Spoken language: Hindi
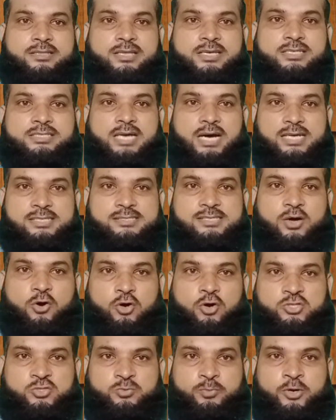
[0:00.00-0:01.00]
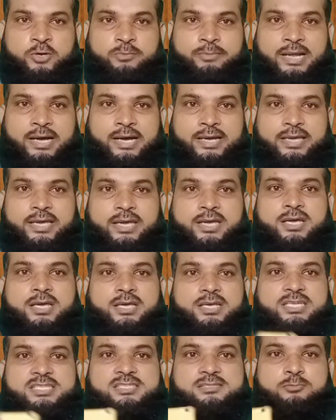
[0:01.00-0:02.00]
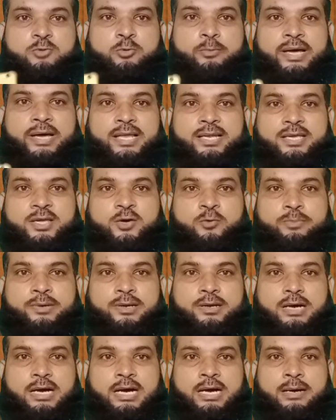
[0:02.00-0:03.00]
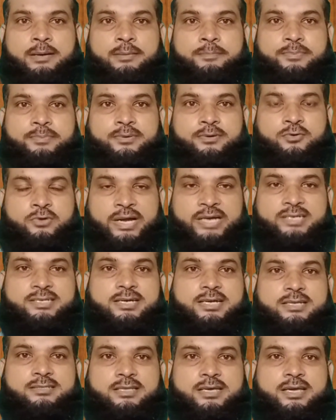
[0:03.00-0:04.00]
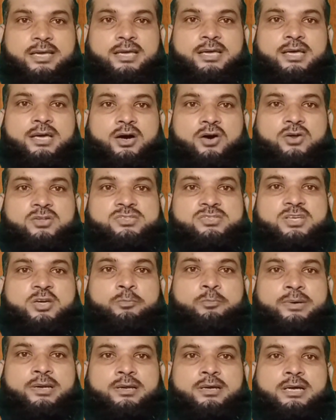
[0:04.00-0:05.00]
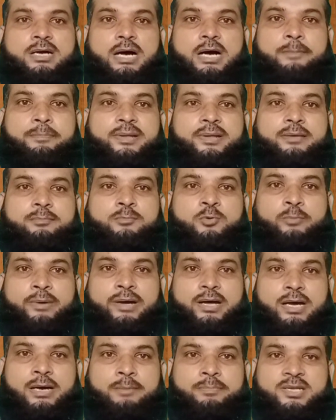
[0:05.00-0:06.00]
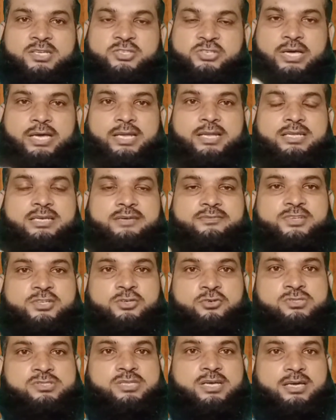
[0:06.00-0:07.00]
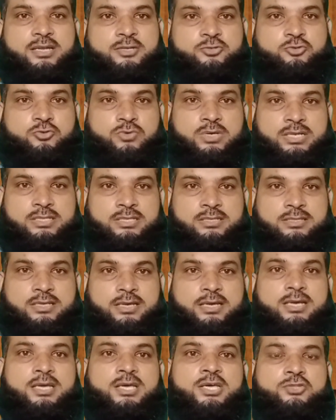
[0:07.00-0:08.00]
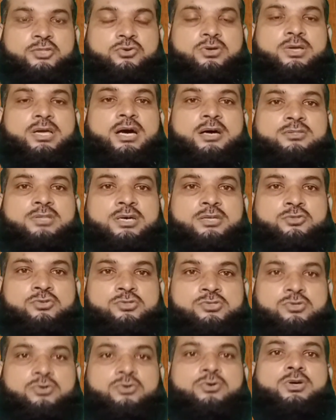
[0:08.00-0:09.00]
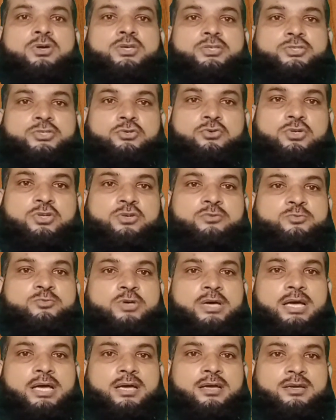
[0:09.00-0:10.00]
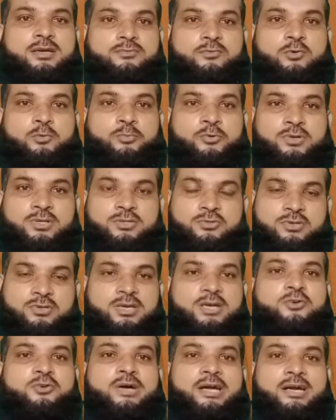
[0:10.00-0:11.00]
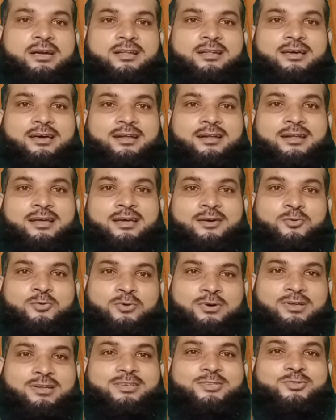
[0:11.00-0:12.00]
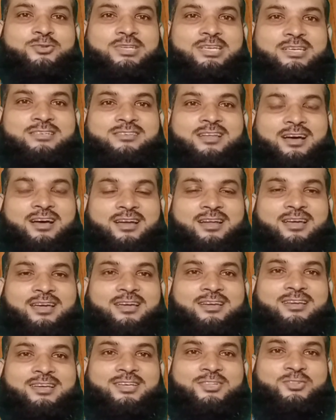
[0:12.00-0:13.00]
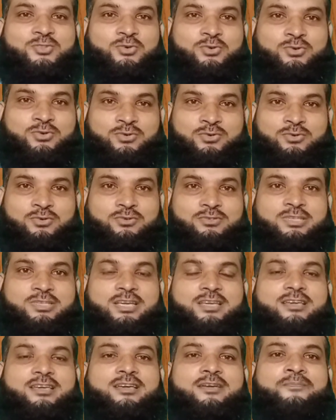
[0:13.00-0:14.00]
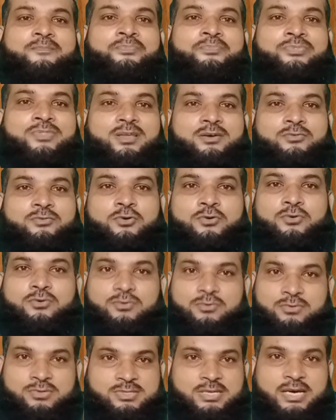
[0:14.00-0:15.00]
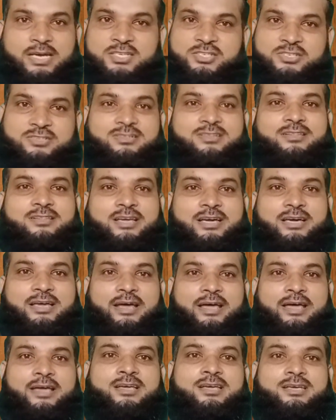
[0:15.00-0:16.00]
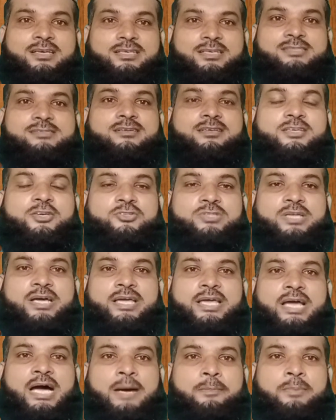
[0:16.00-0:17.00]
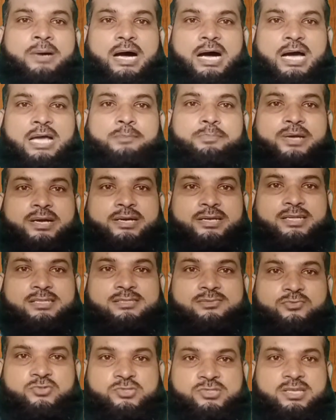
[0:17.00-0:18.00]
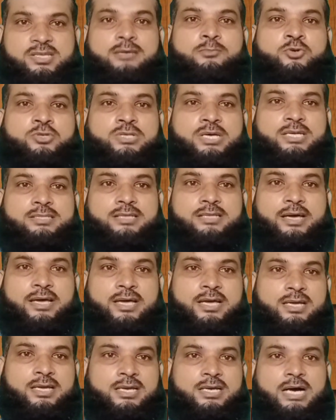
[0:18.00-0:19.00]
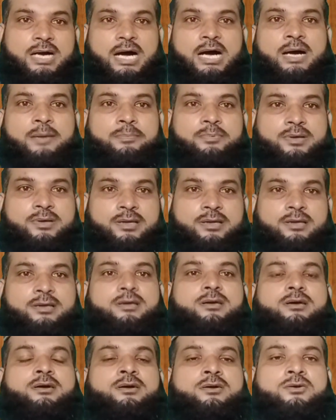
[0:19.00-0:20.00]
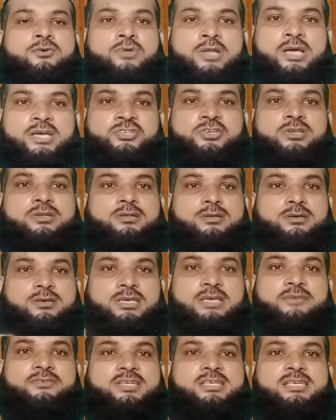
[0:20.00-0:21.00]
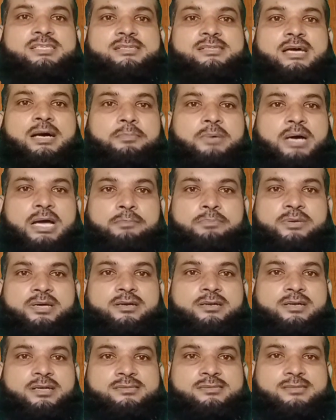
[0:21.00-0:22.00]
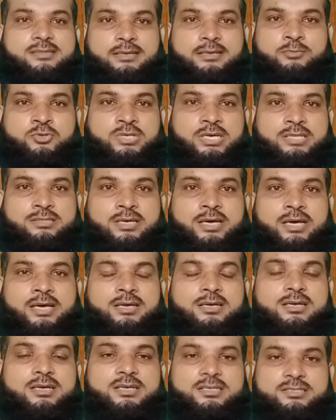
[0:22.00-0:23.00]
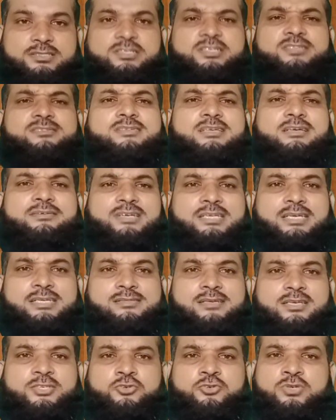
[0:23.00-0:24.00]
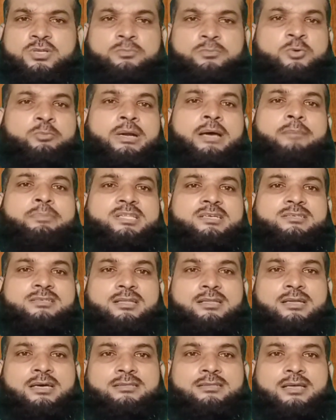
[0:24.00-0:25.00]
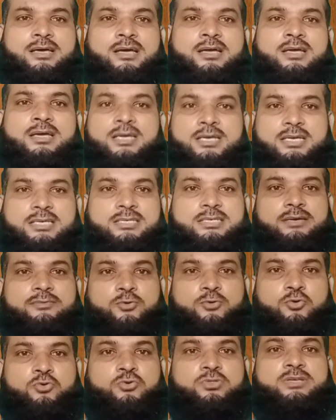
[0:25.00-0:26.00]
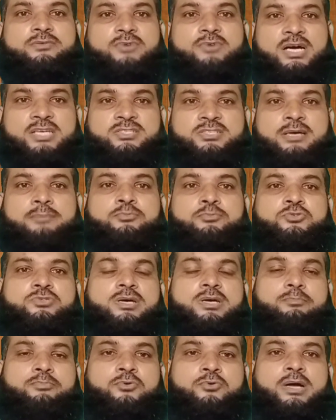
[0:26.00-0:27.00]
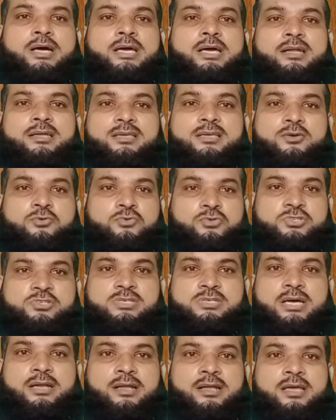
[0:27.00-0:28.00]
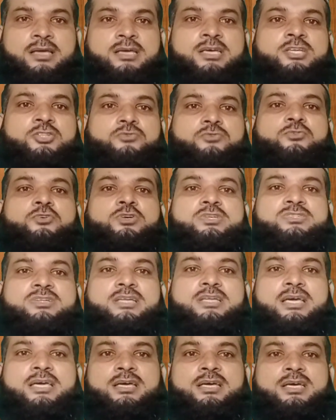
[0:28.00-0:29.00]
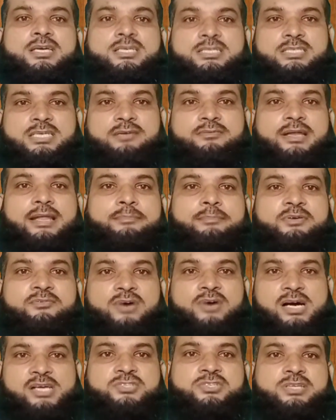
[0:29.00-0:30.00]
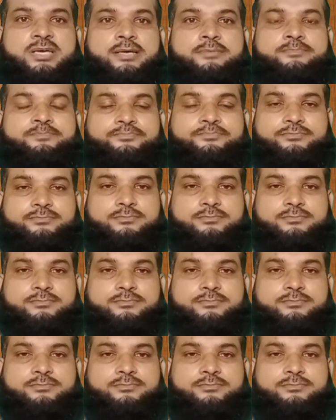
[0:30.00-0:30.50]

हैं यहाँ से हॉटस्पॉट बना के इस मोबाइल के ऊपर आप कनेक्ट करते हैं और इसके ऊपर अपने मोबाइल अपने चैनल की वीडियोस देखना शुरू कर देते हैं तो क्या होता है दोस्तों यूट्यूब जो है वो पूरी दुनिया को हैंडल कर रहा है गूगल की दुनिया चला रहा है तो देखें वो सारी चीज़ें देख रहा है इससे ये होता है कि आपका पी एड्रेस वो सेम हो जाता है आपके कनेक्शन की वजह से आपका पी एड्रेस सेम हो जाता है जिसकी वजह से यूट्यूब को बड़ा पता चल जाता है कि ये वो खुद ही वाच टाइम पूरा करने की कोशिश कर रहे हैं तो वो इसीलिए ये वाला भी वाच टाइम